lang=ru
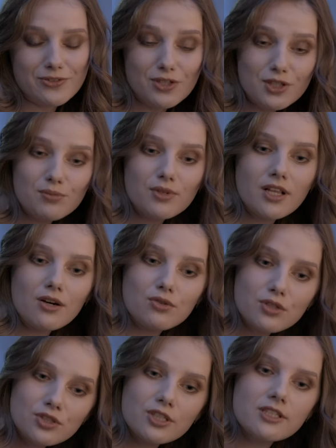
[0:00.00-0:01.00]
У них была
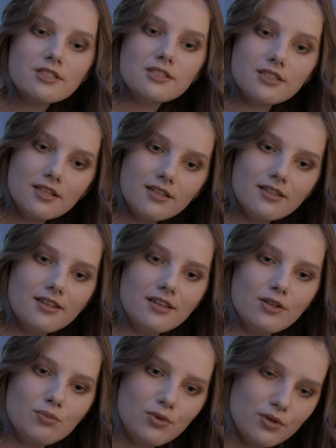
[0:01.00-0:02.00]
очень
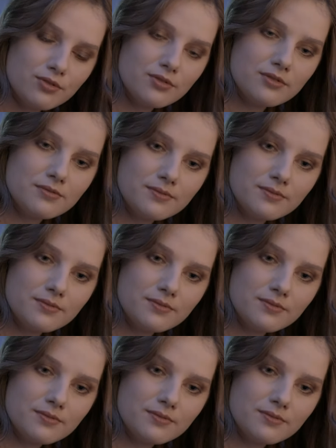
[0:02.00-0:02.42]
сильная любовь.